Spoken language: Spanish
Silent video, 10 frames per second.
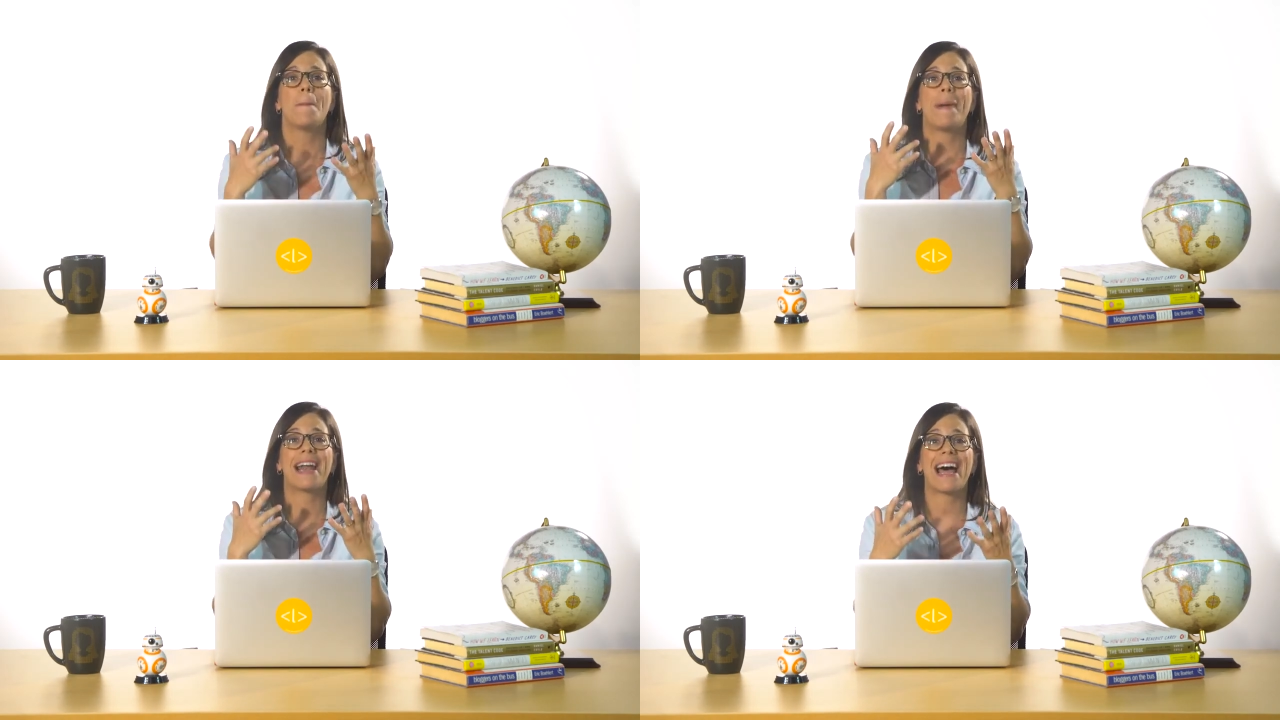
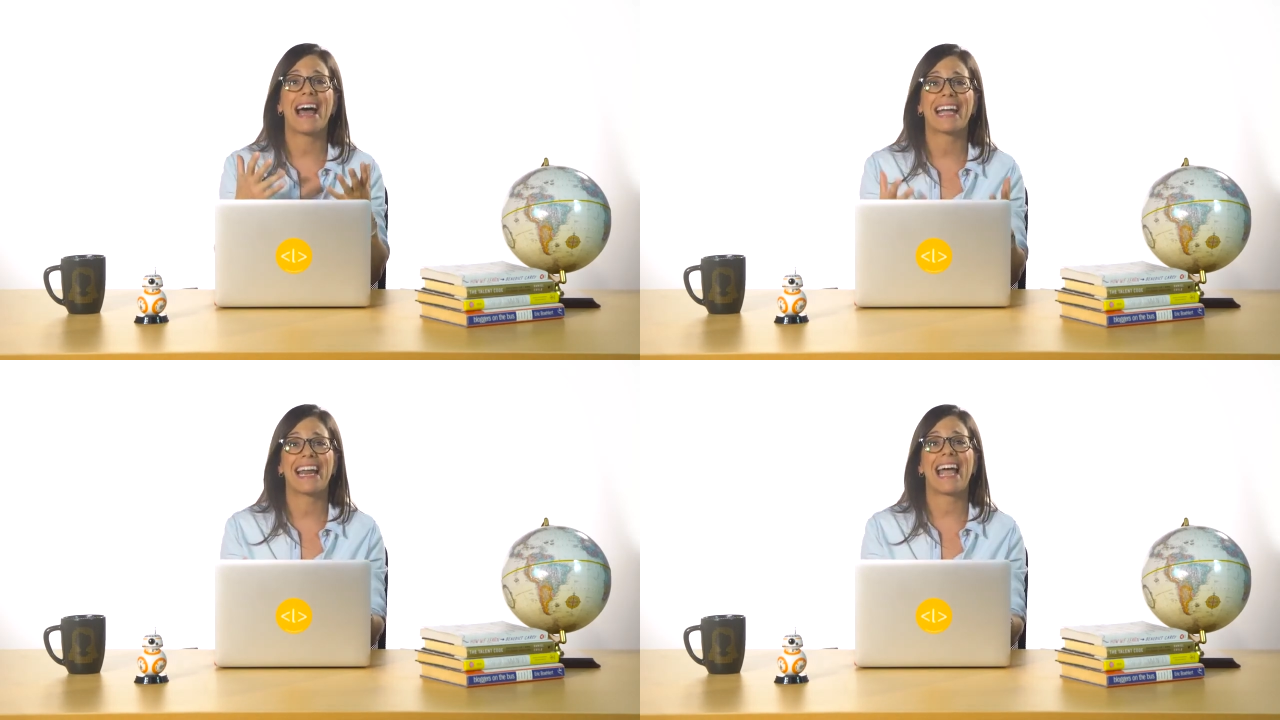
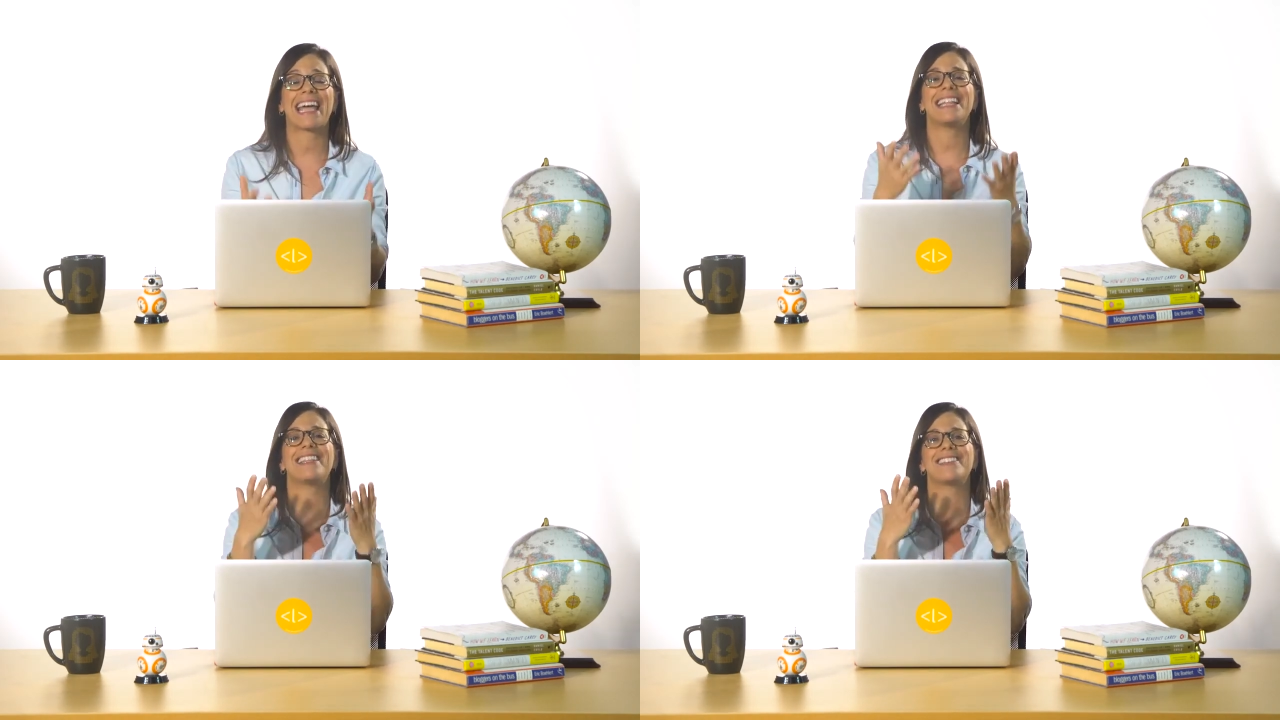para que la
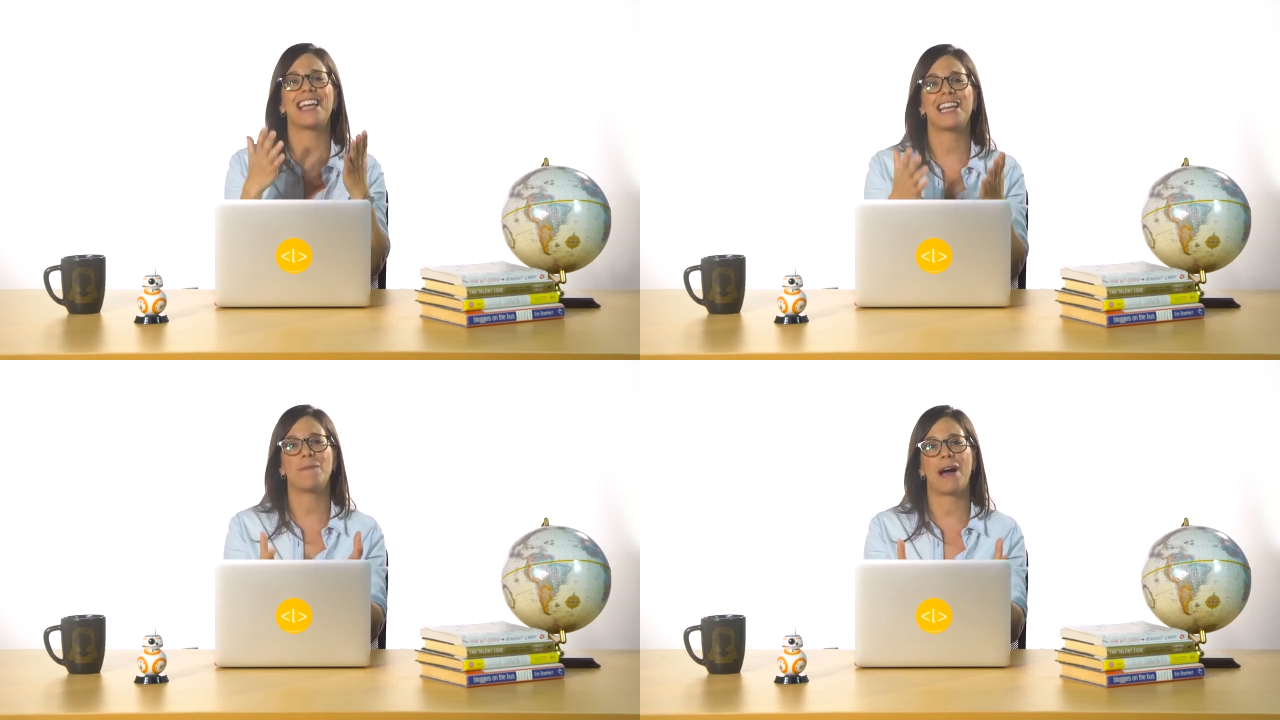gente se
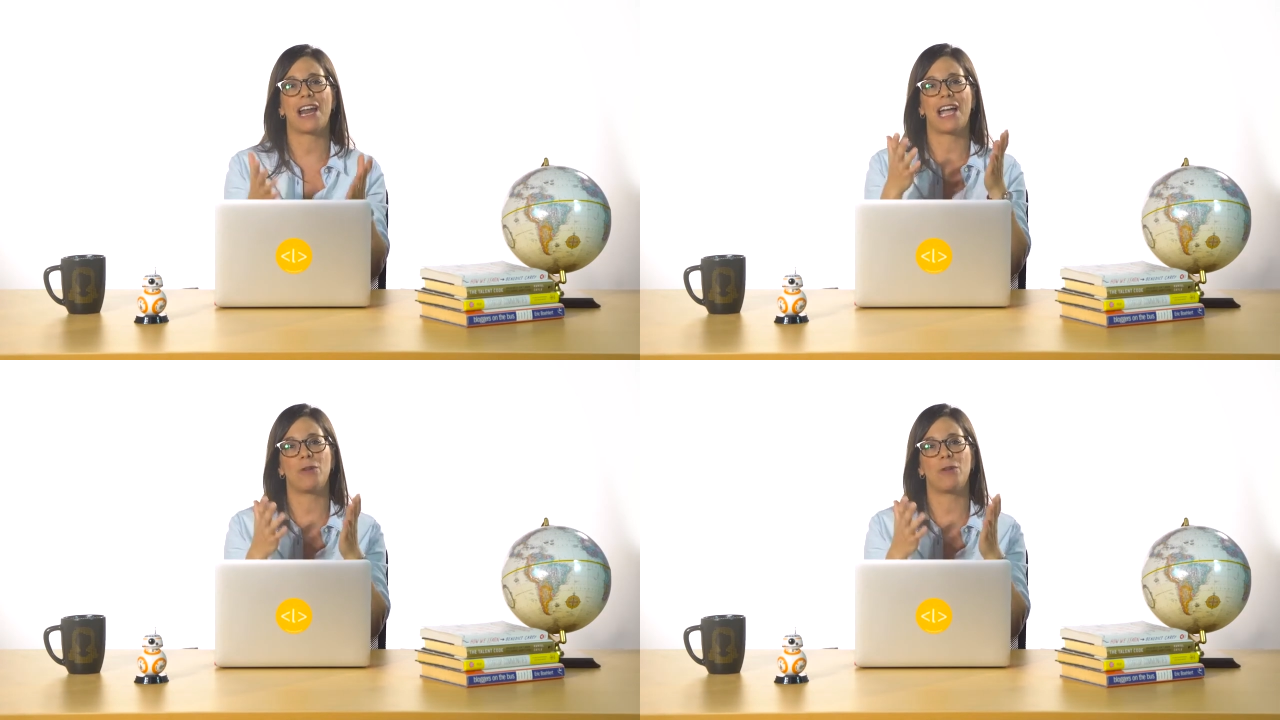animara